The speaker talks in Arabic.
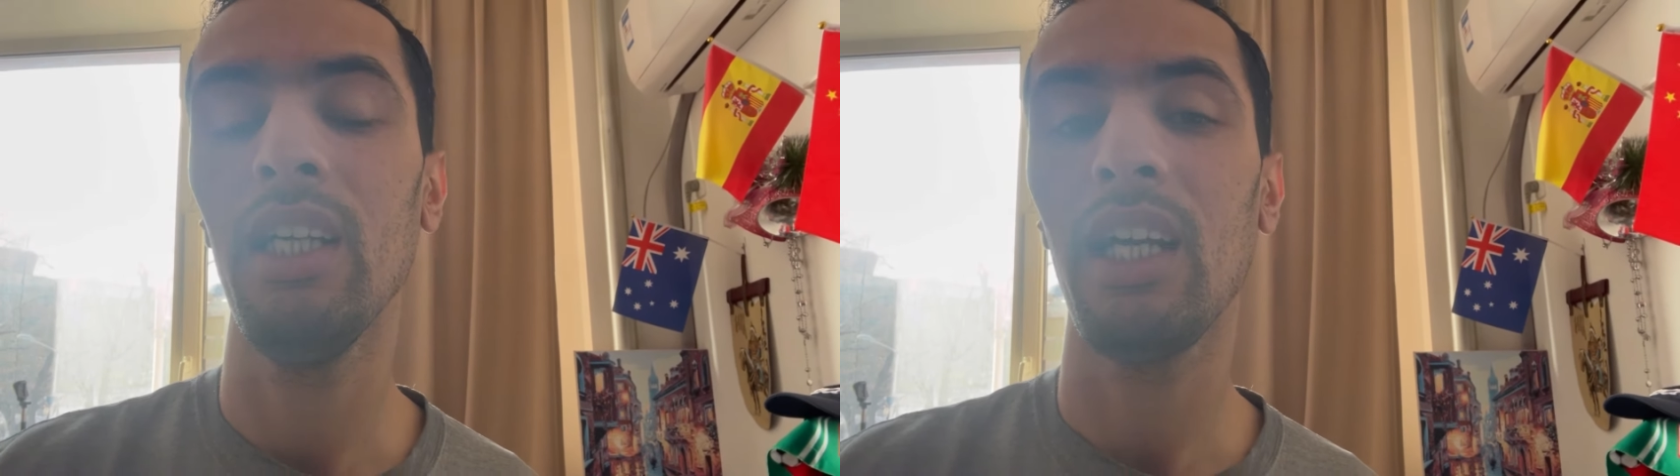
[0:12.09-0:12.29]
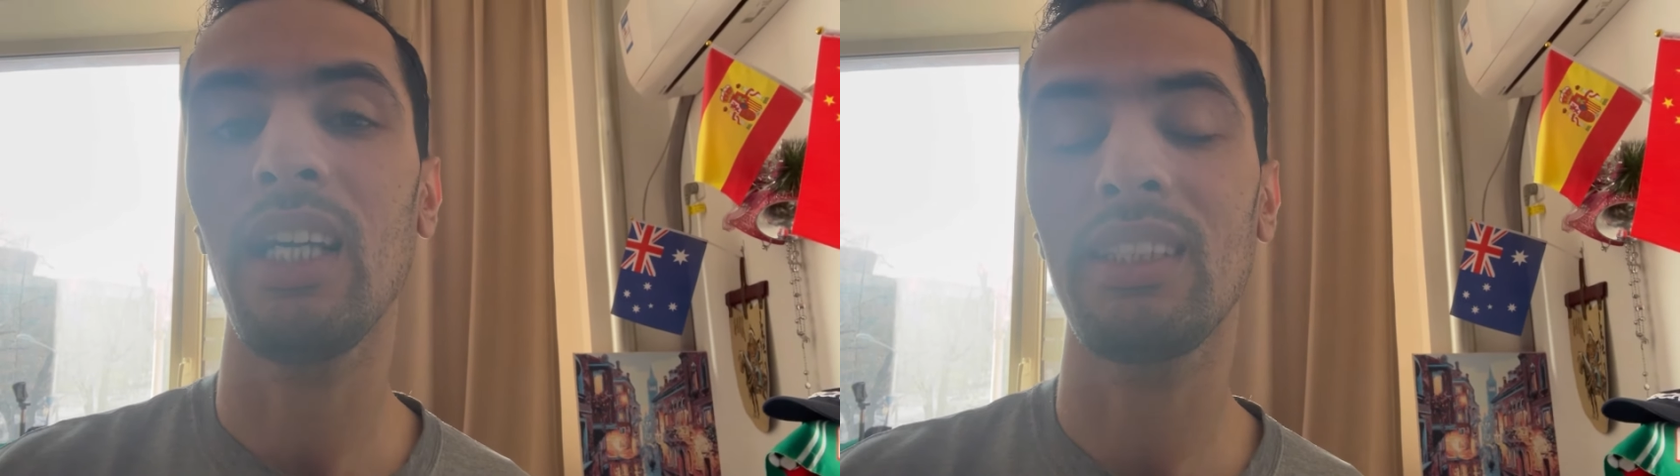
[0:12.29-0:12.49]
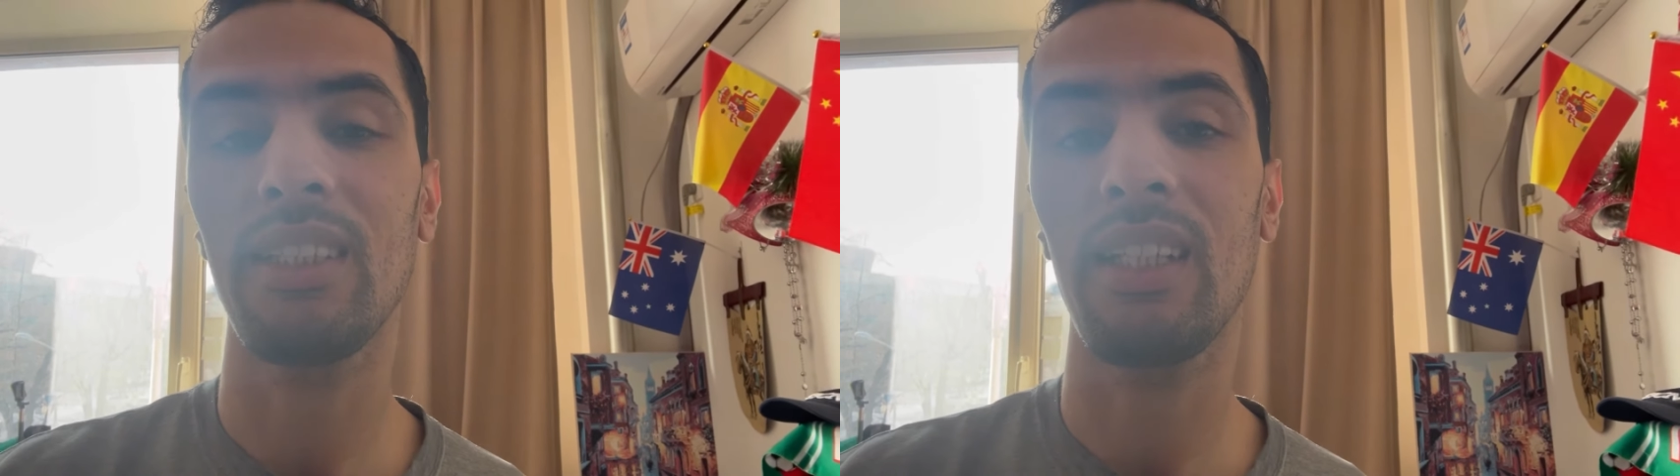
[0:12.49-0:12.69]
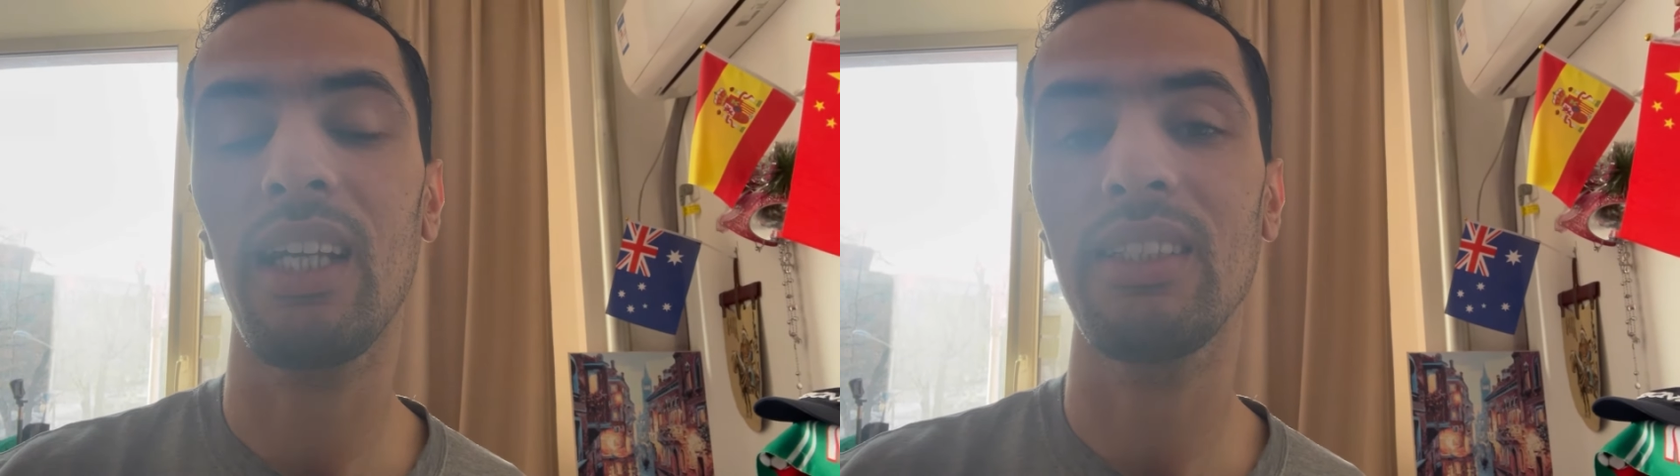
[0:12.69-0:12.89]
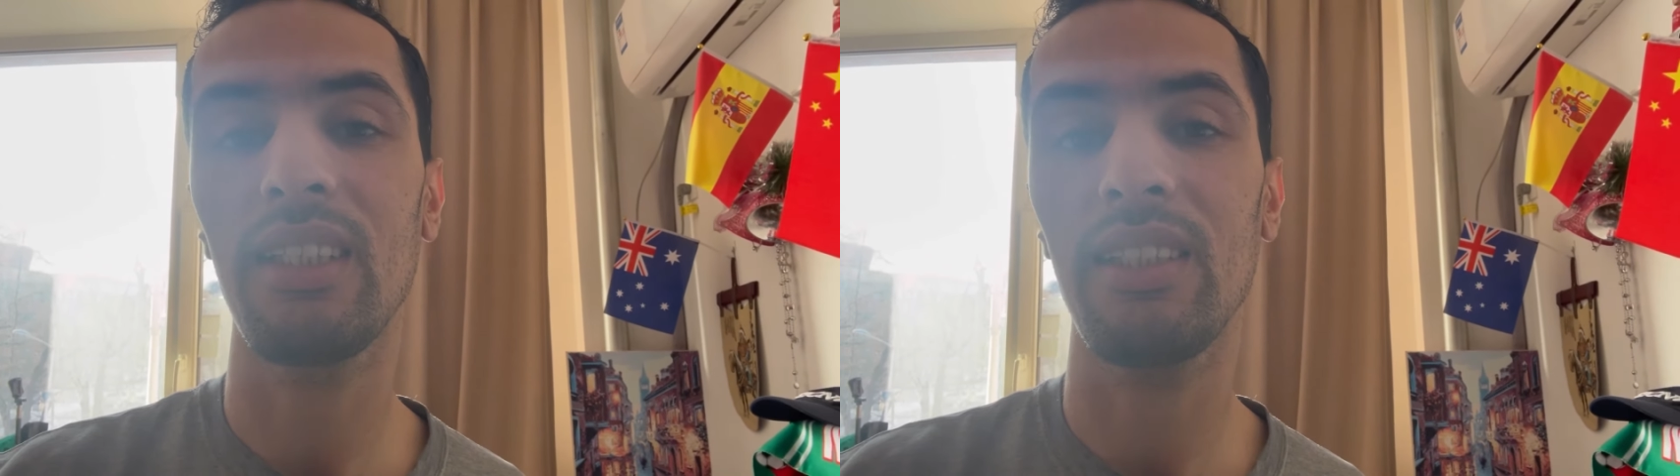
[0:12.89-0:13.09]
خاصه
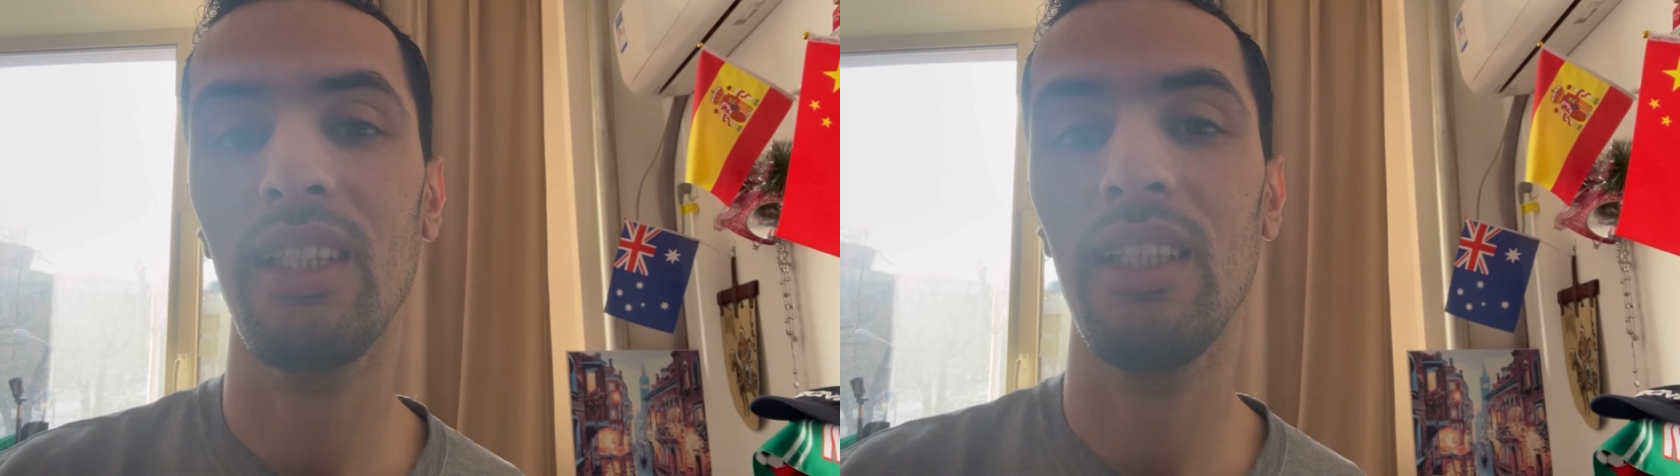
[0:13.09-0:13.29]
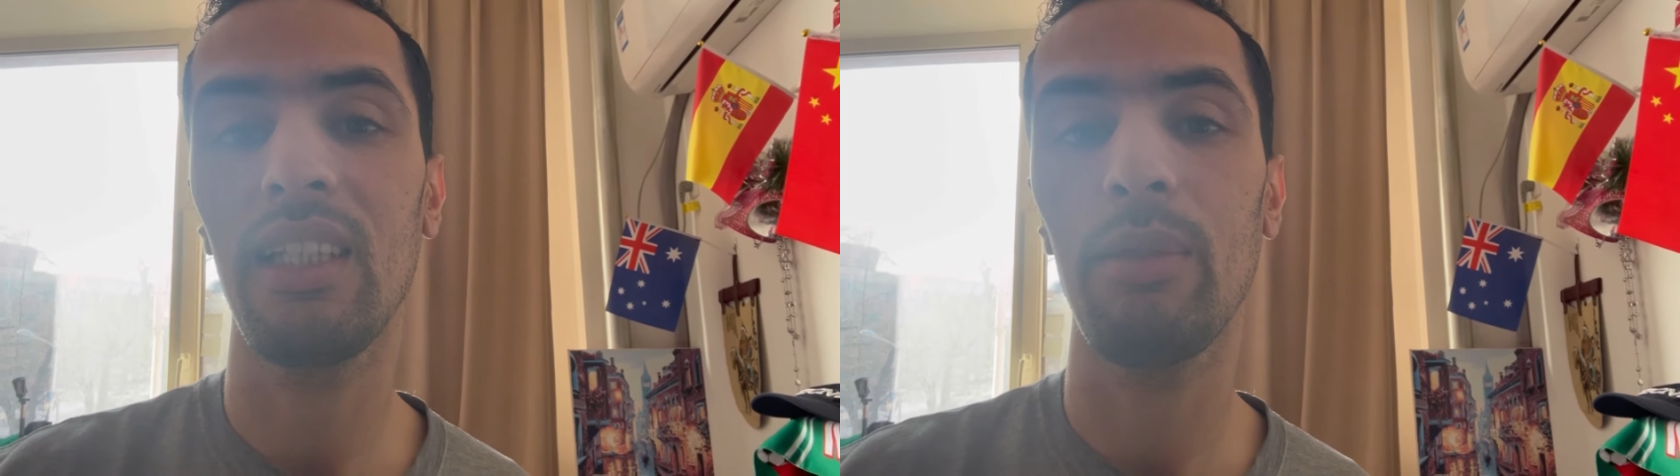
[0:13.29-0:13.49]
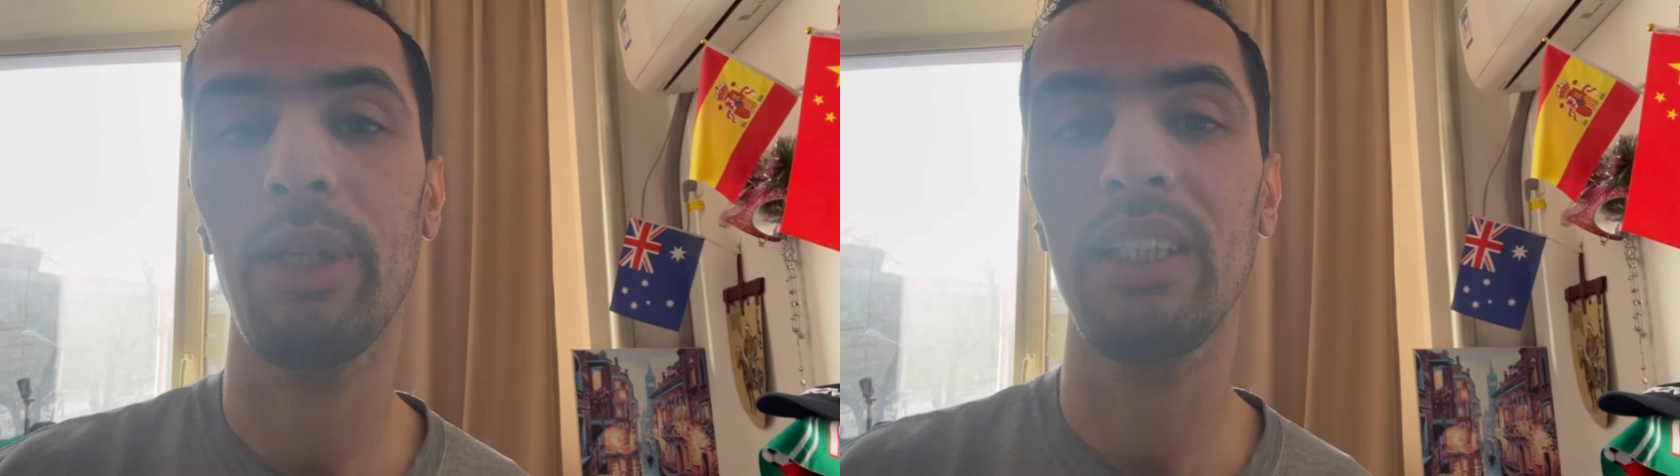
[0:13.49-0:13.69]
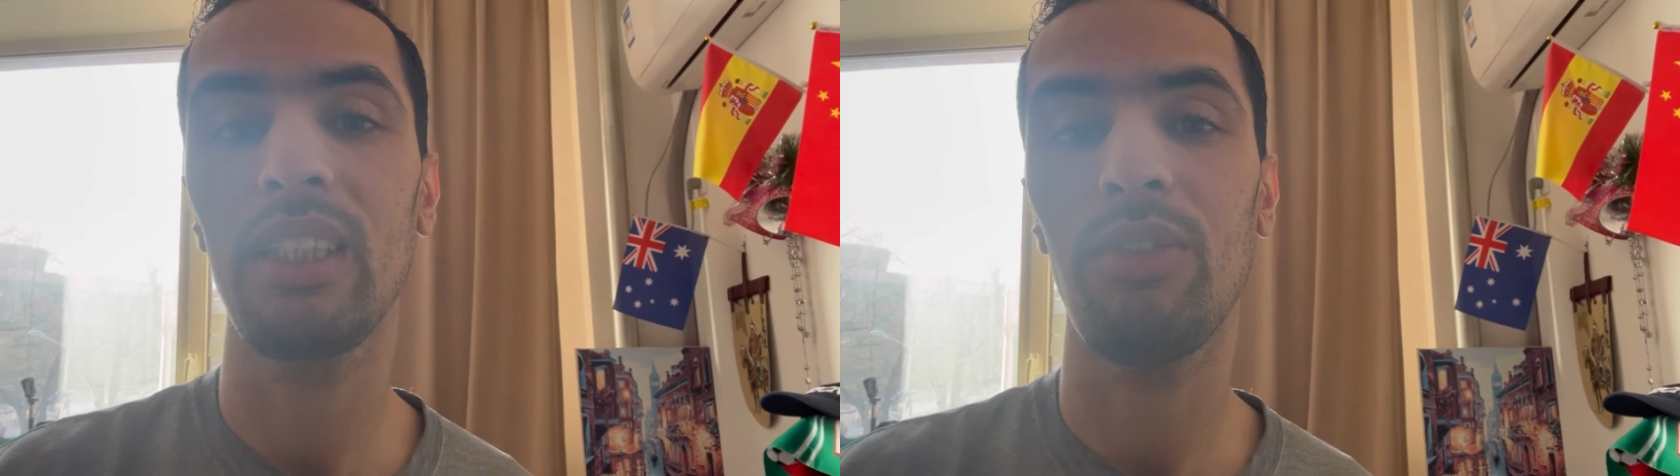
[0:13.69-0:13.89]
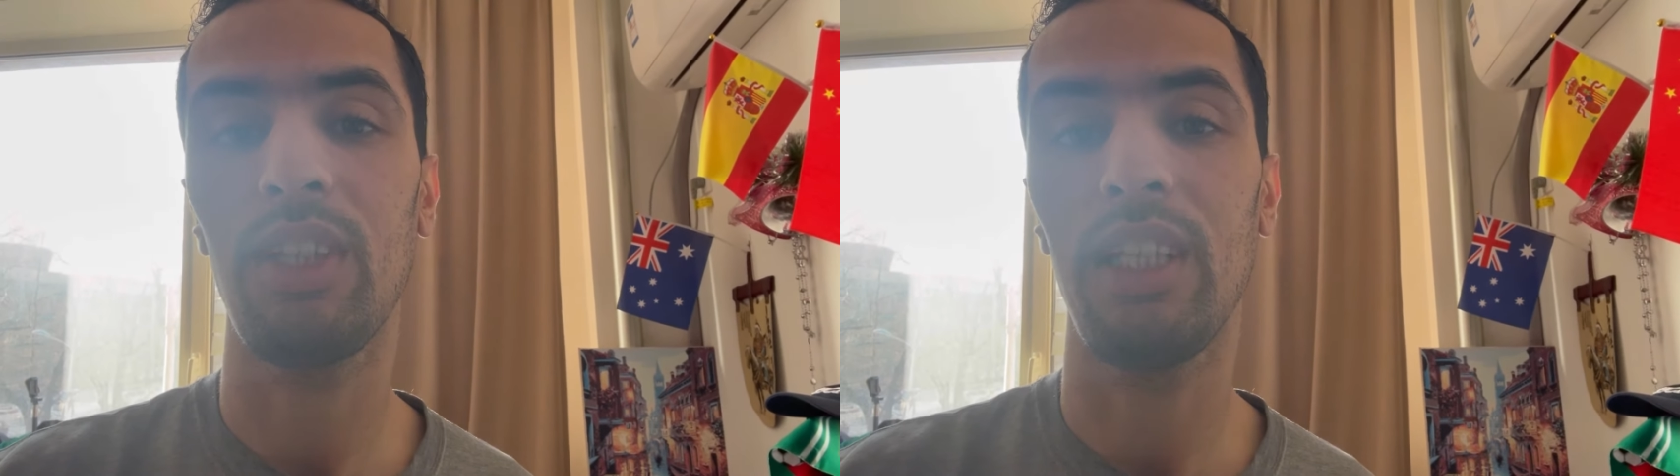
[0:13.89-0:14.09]
خاصه يعني اللي كيبغي
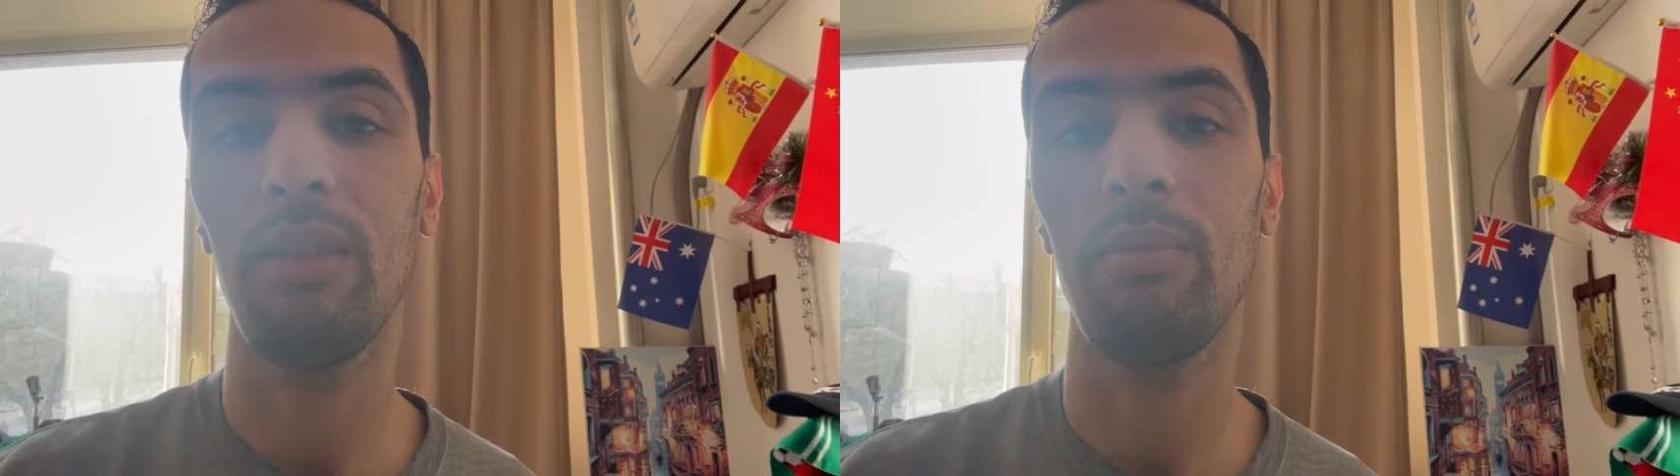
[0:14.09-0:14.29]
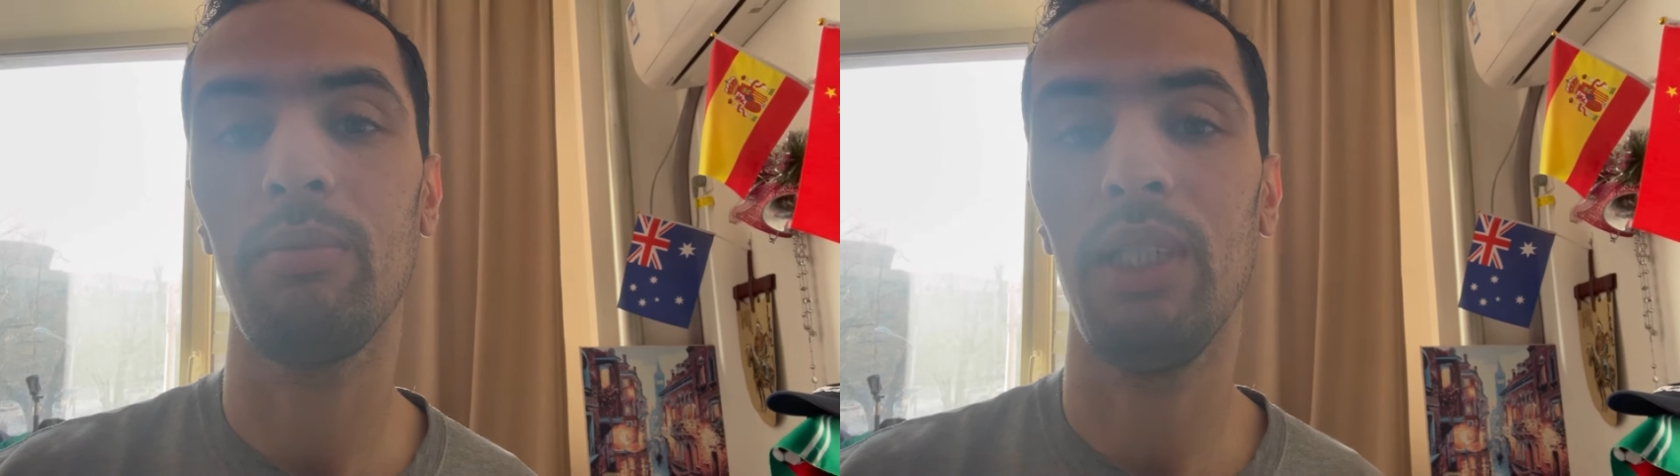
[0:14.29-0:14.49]
يصيفط يعني